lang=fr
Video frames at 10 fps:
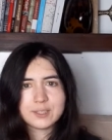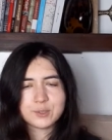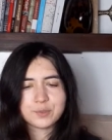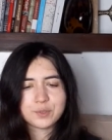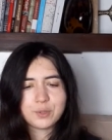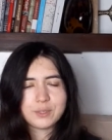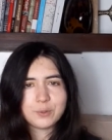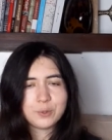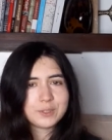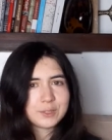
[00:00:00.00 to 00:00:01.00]
Sauf que
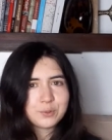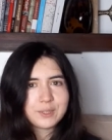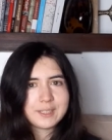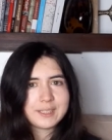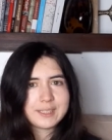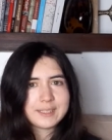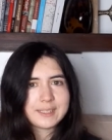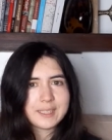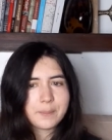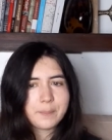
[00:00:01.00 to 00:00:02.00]
le, Tintoret
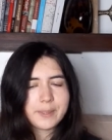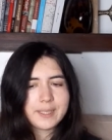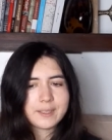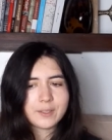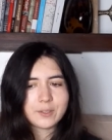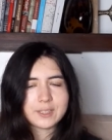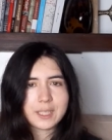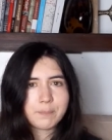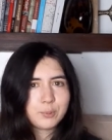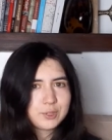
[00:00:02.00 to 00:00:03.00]
était un père
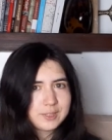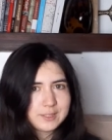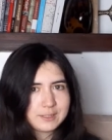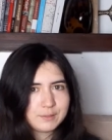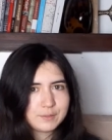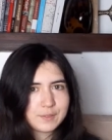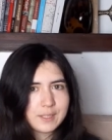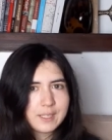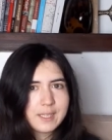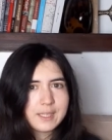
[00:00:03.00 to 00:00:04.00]
très possessif
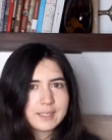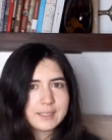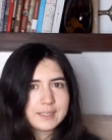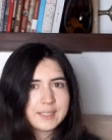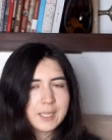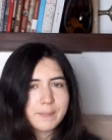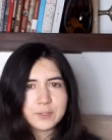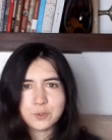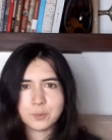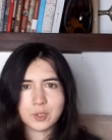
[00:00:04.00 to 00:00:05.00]
et il n'a
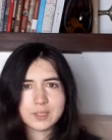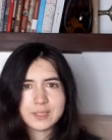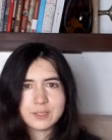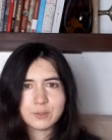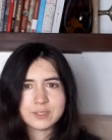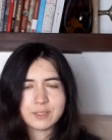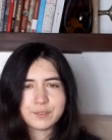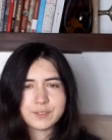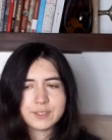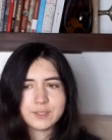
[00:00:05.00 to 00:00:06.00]
pas supporté que sa
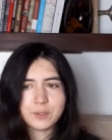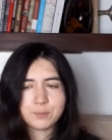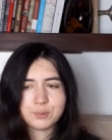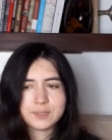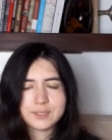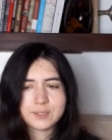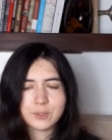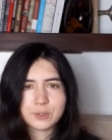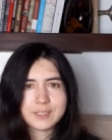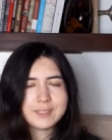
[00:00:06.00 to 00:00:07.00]
fille puisse
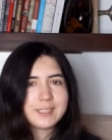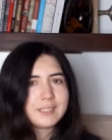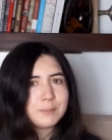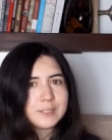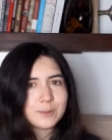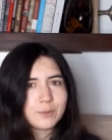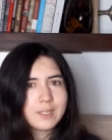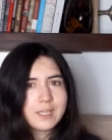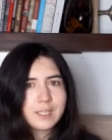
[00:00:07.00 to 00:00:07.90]
quitter la maison.